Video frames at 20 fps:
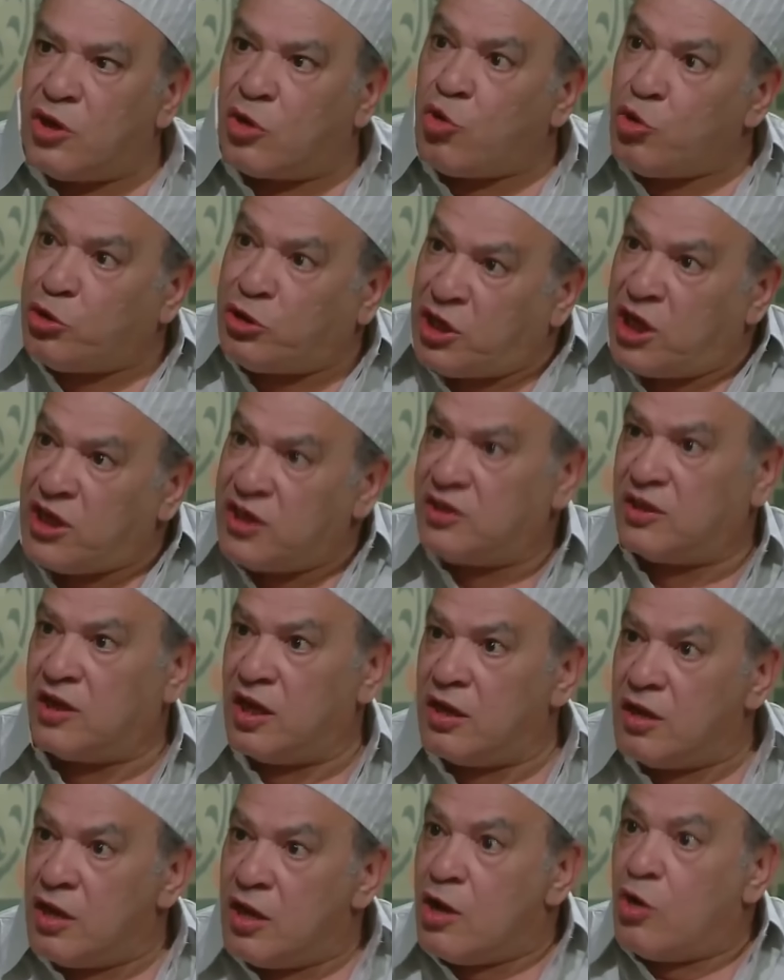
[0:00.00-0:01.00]
اذا كنت انت
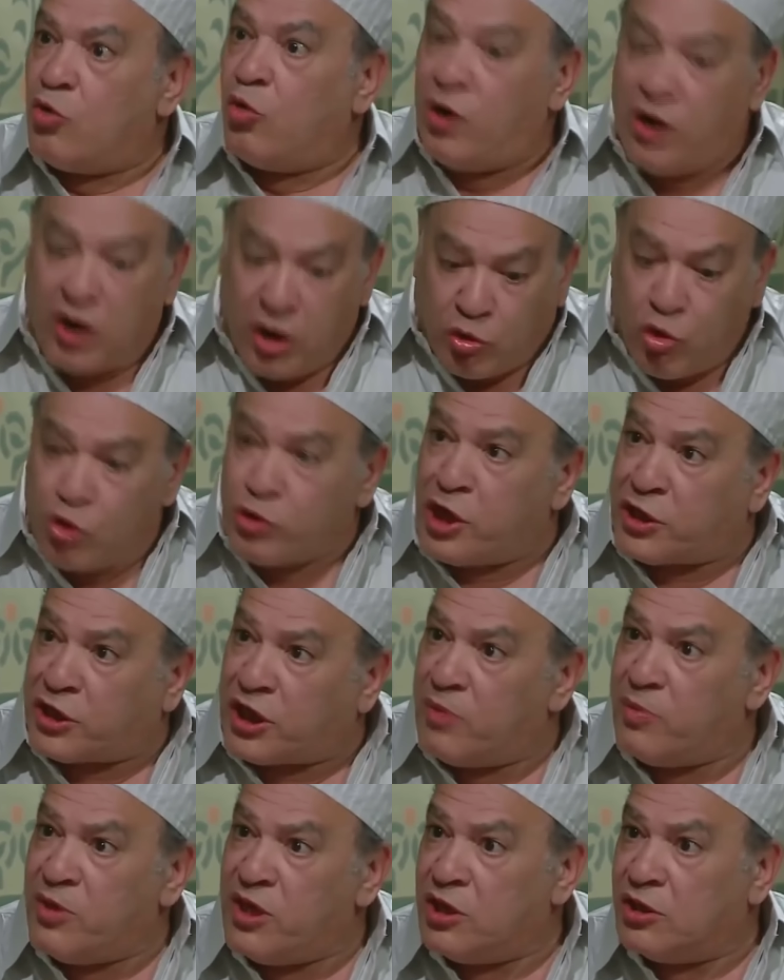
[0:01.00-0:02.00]
ولا اخوك
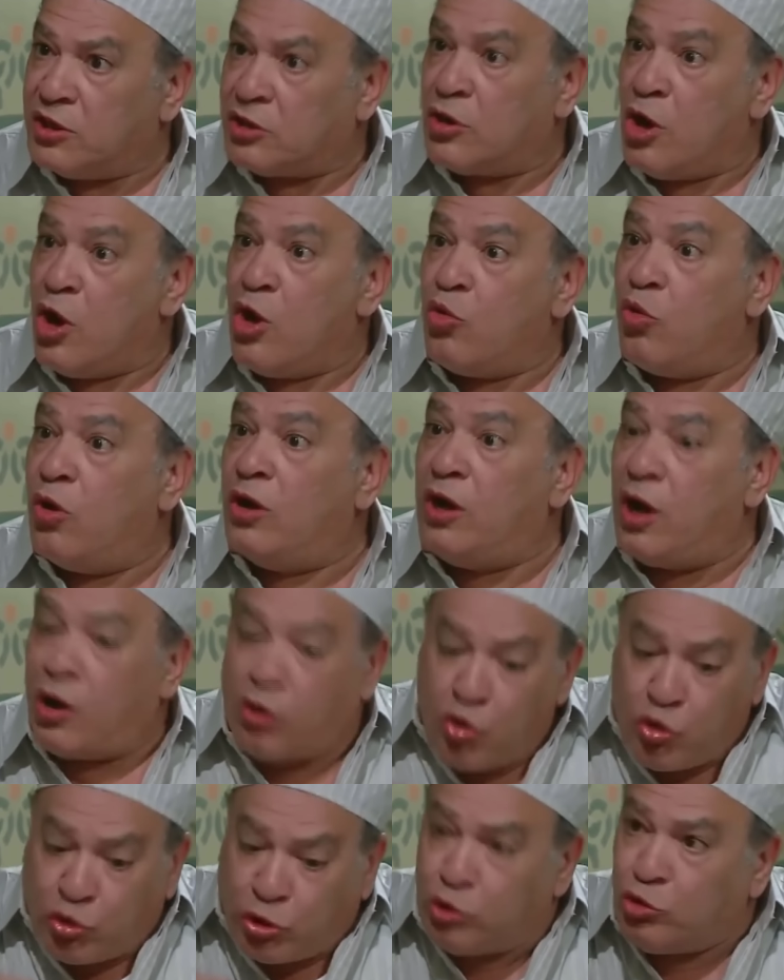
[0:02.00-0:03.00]
الكبير ولا
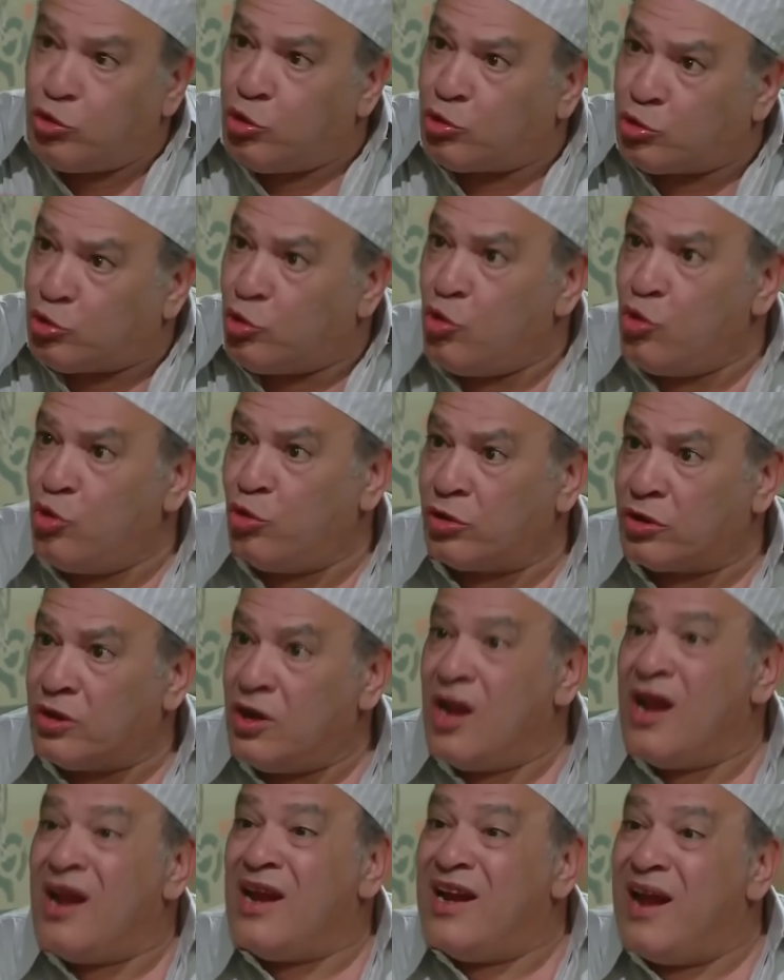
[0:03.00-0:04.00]
اخوك الدكتور
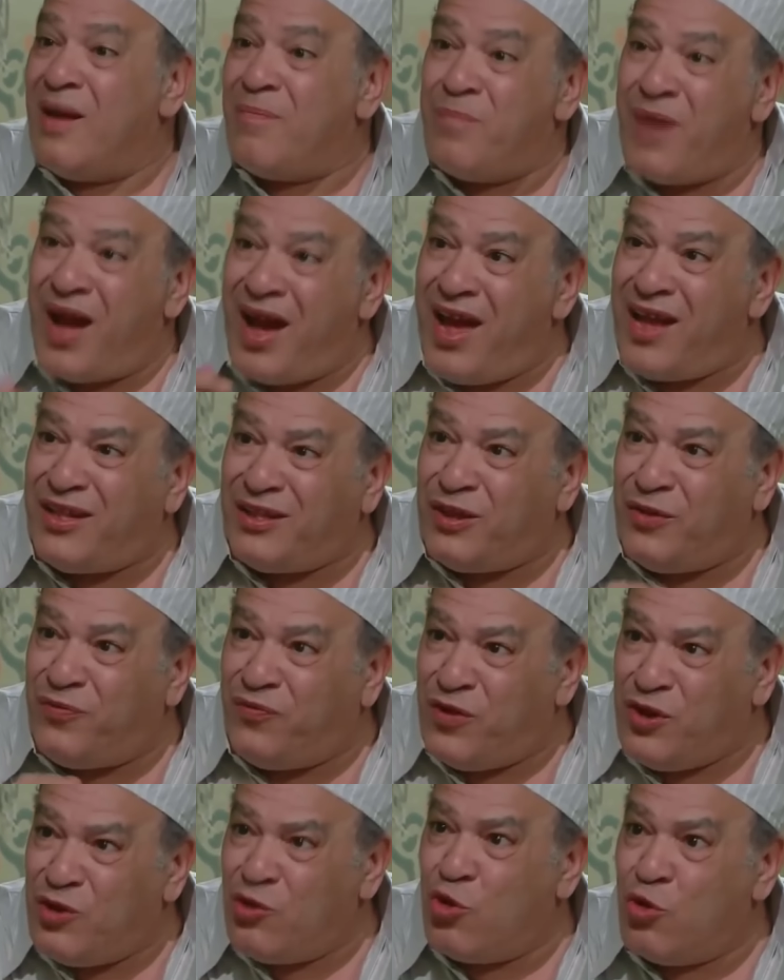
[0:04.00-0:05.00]
لما حد
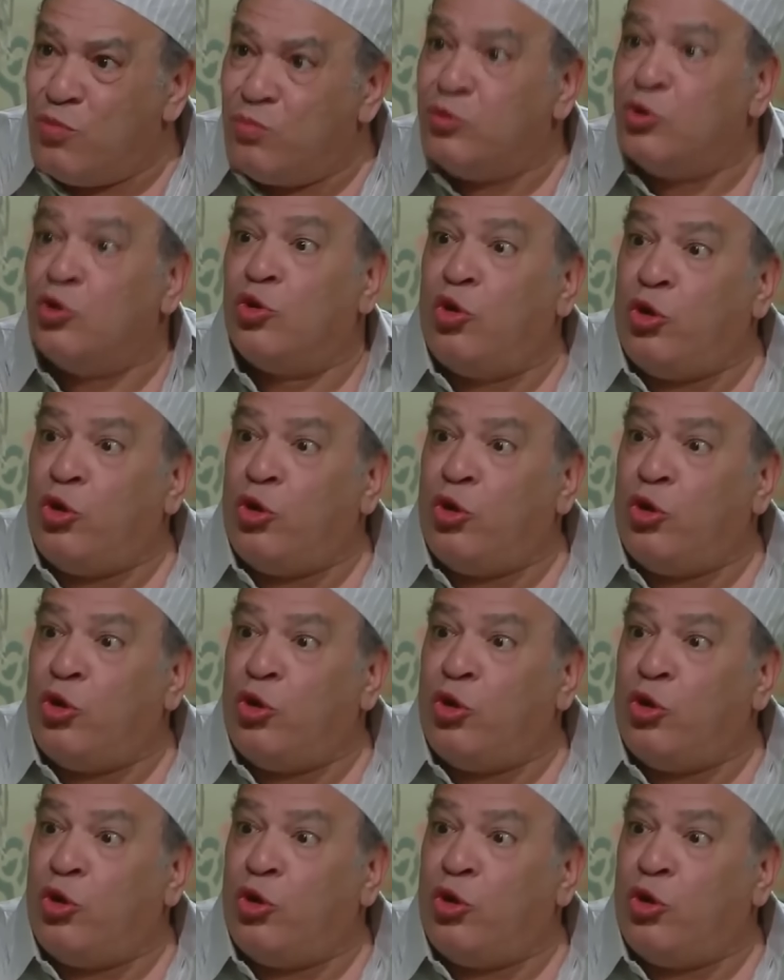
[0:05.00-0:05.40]
فيهم